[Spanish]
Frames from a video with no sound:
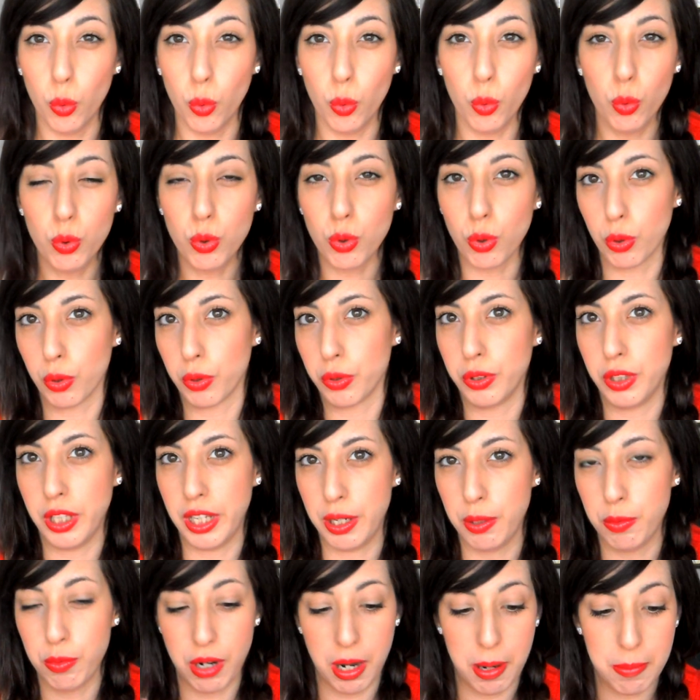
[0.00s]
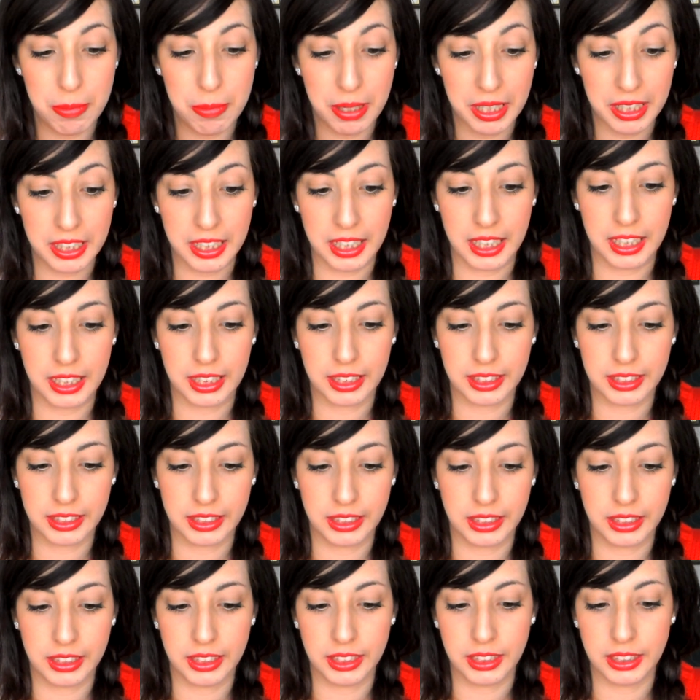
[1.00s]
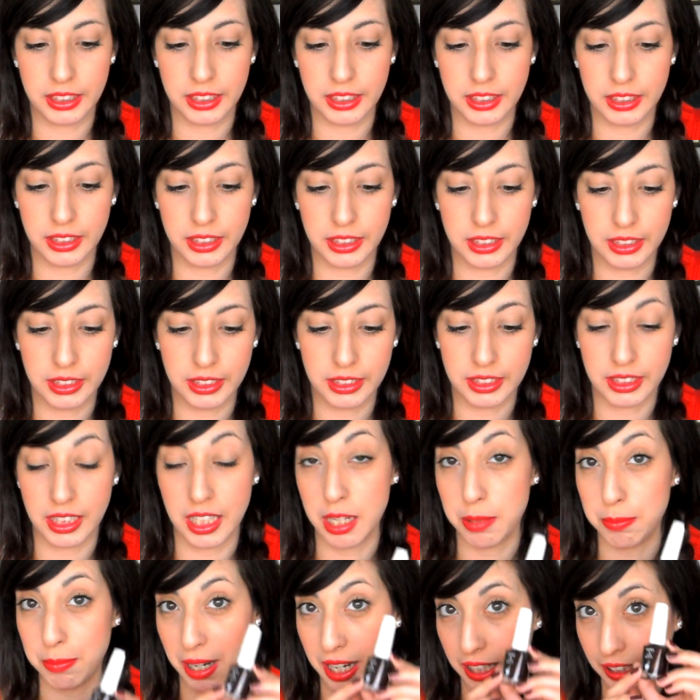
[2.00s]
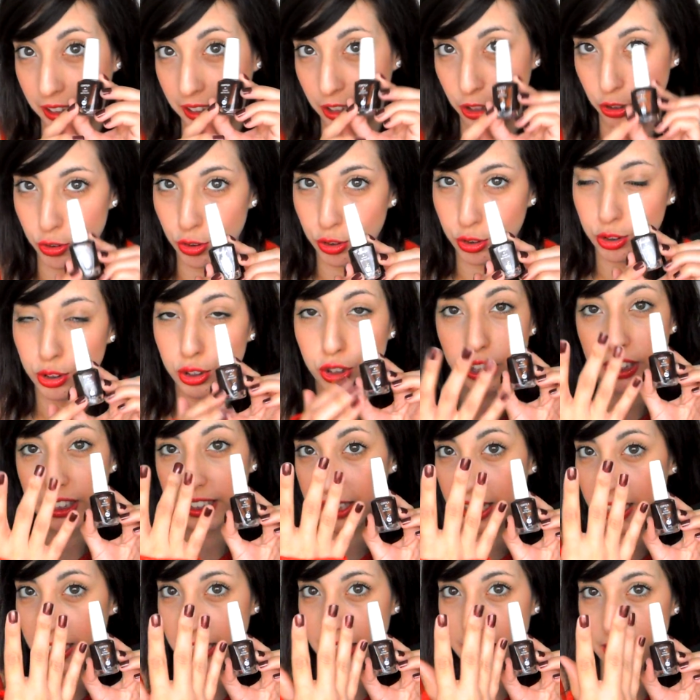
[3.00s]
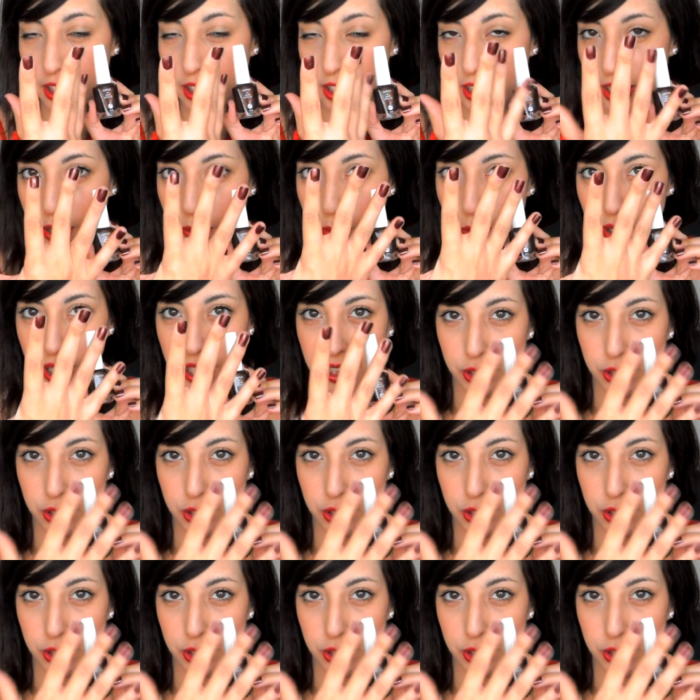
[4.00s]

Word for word: uno de una marca que se llama Inocos, que es el que llevo en